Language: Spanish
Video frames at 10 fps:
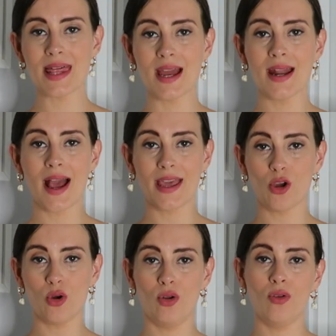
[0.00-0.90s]
de Zara, y
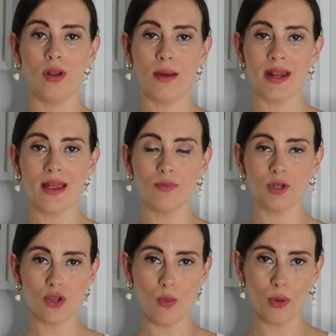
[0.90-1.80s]
con la mirada
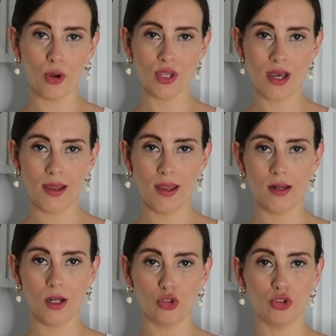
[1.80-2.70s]
puesta un poco ya
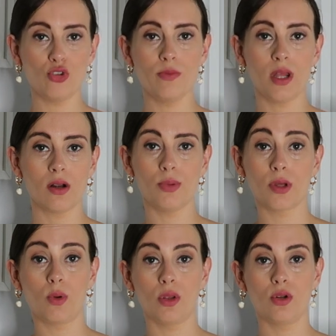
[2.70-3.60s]
en el otoño-invierno,
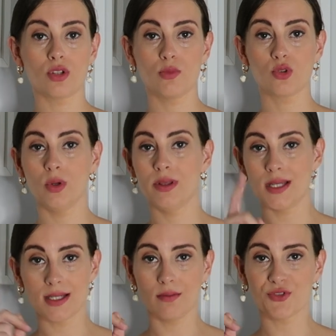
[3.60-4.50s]
porque cuando nos demos
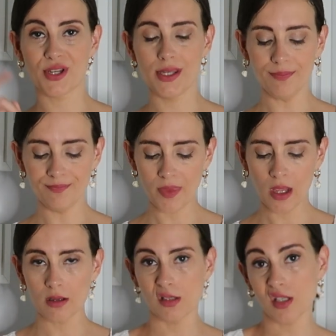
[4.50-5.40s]
cuenta ya estamos allí,
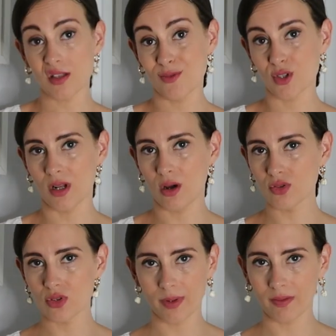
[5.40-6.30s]
sí, estamos en
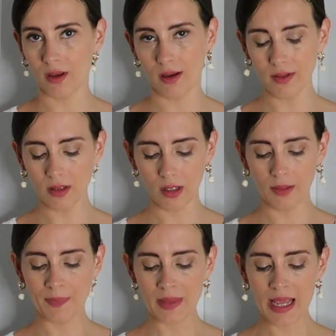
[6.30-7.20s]
agosto
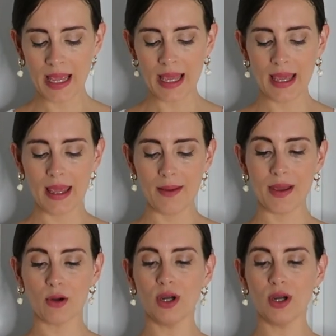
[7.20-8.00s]
prácticamente, eh, me